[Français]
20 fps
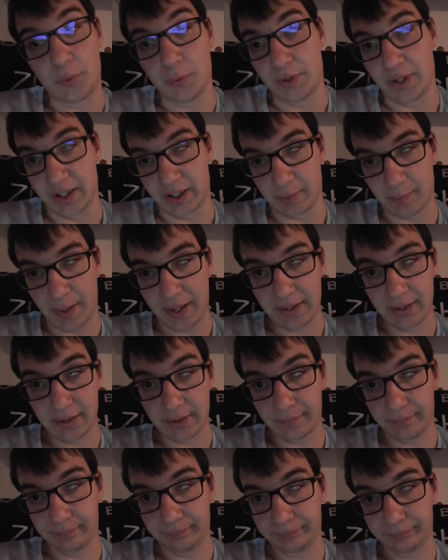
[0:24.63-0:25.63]
une
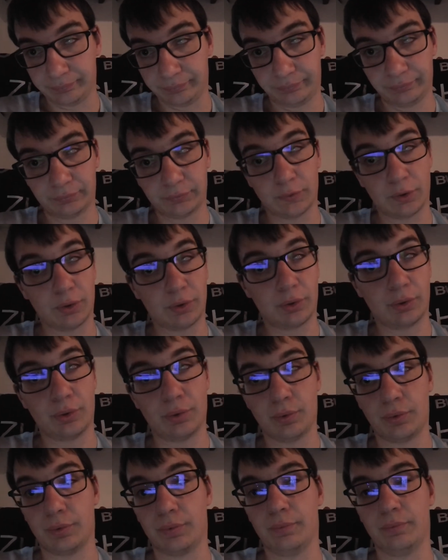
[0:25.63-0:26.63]
espèce
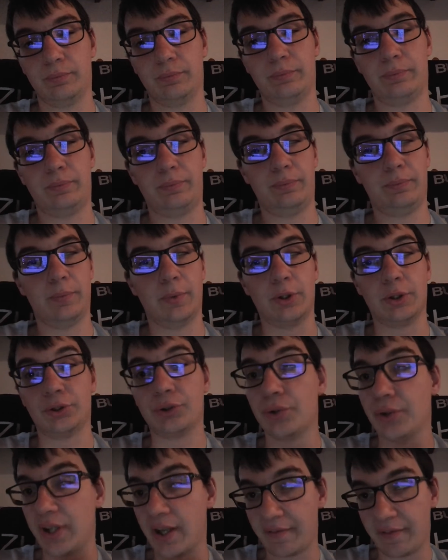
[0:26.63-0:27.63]
que
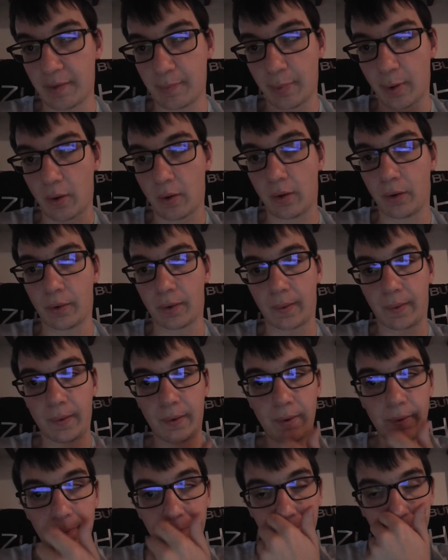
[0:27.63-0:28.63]
je n'avais pas
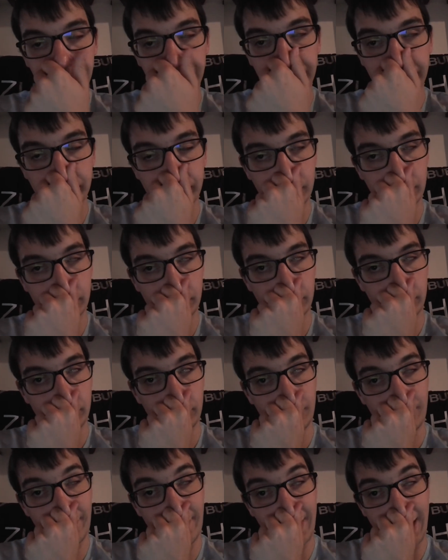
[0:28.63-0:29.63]
encore.
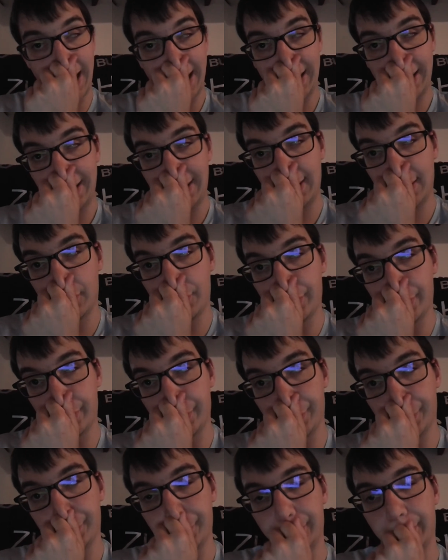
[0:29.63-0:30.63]
Et
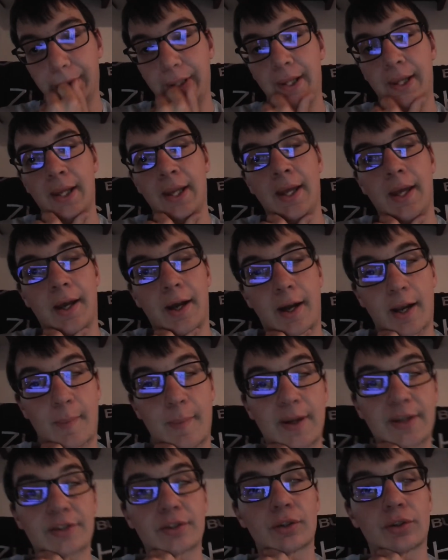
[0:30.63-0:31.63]
euh, à
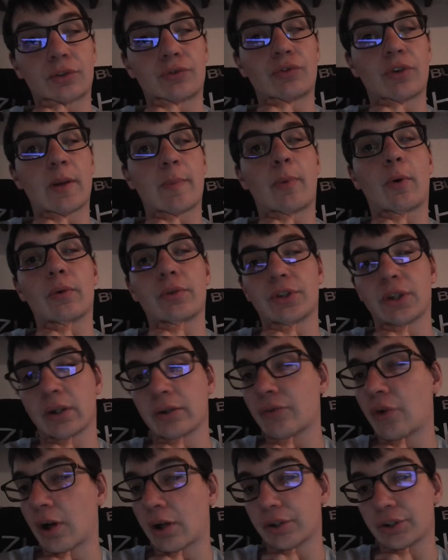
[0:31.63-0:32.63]
la base, je voulais
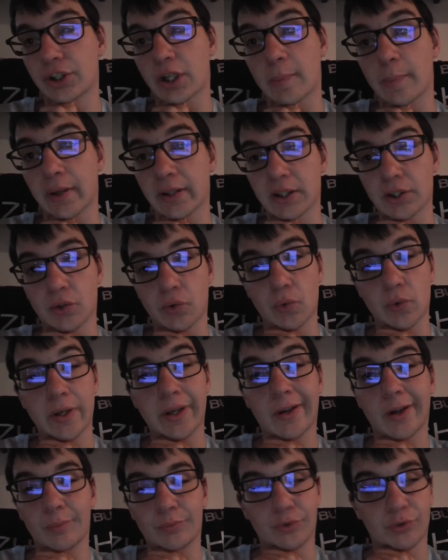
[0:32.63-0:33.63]
prendre dans un chat
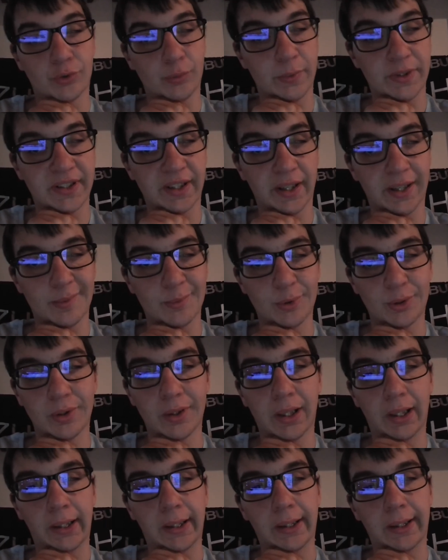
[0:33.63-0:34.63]
particulier, comme tous mes
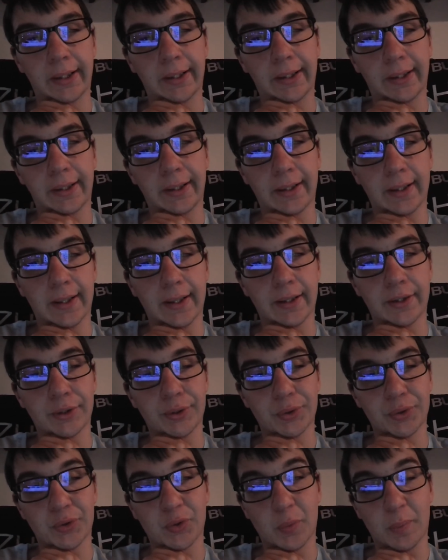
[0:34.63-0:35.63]
animaux. Et là,
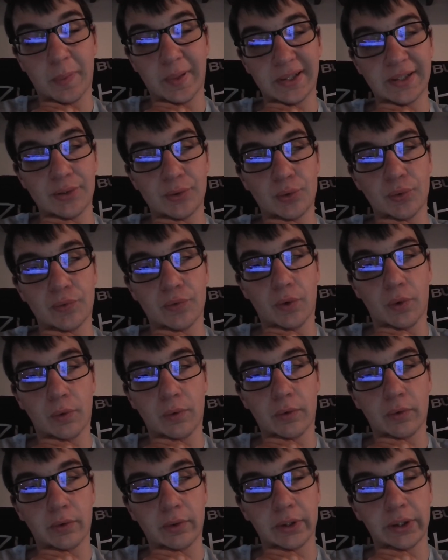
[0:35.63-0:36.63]
je suis passé
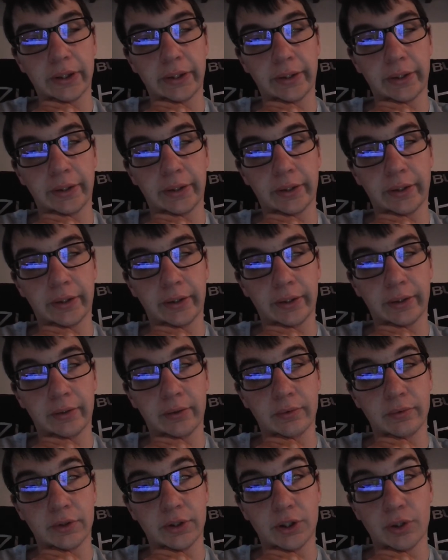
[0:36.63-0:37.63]
devant et
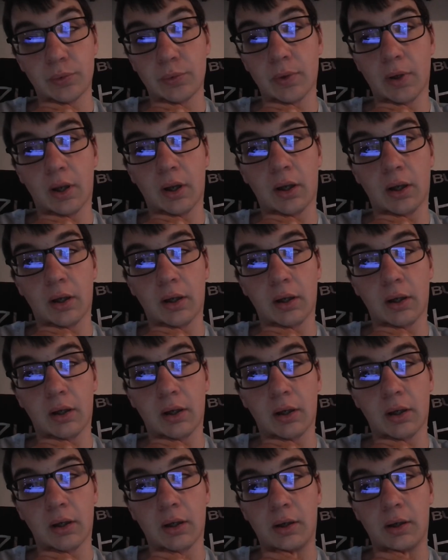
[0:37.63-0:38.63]
j'ai eu un,